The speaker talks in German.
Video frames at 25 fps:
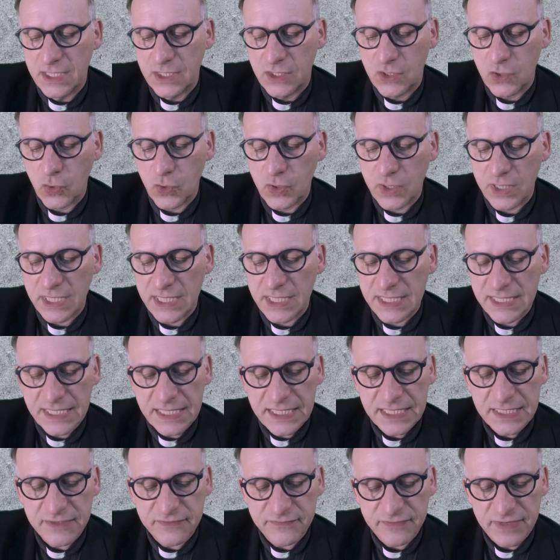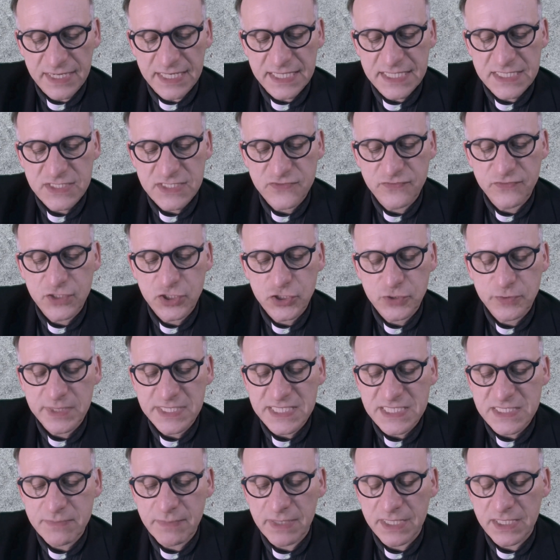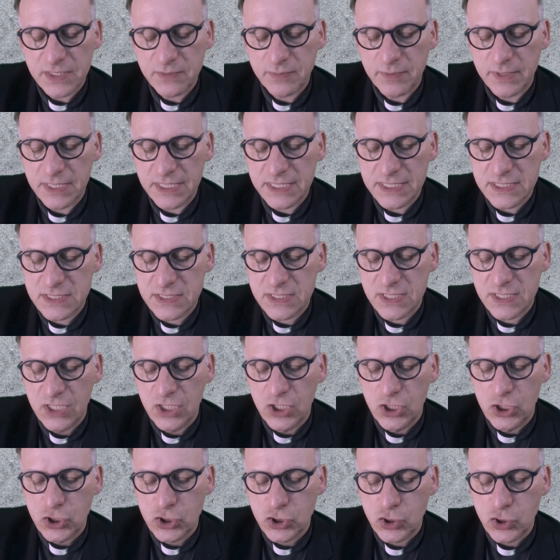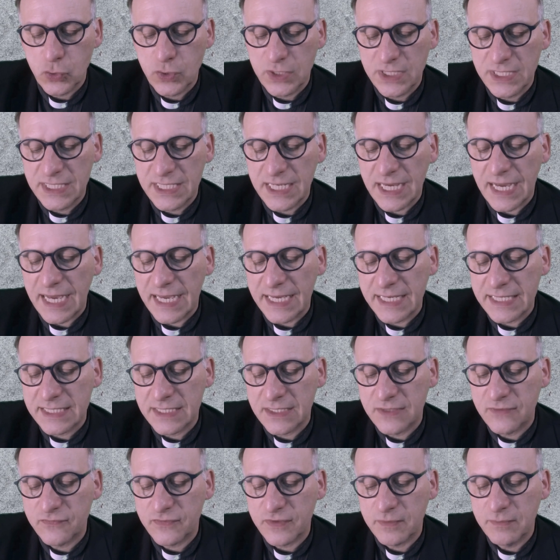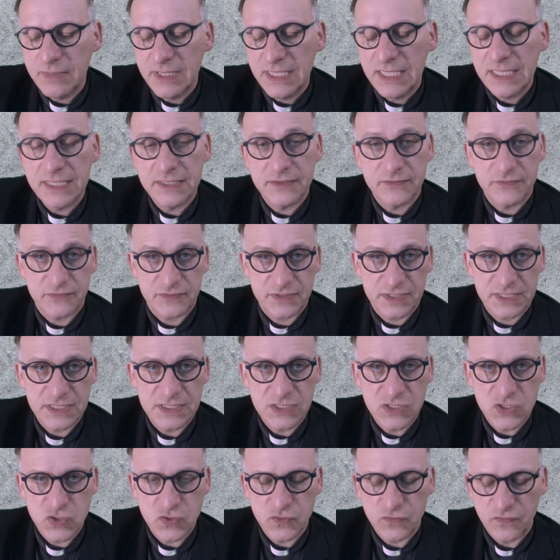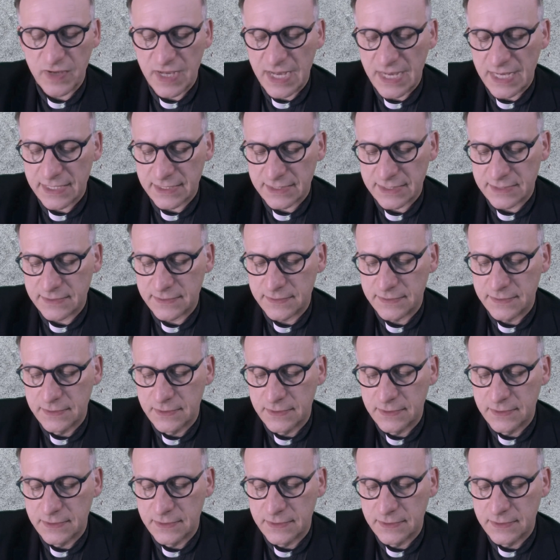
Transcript: Doch jeder weiß, wie schwer es manchmal ist, schon in der eigenen Familie Frieden zu wahren.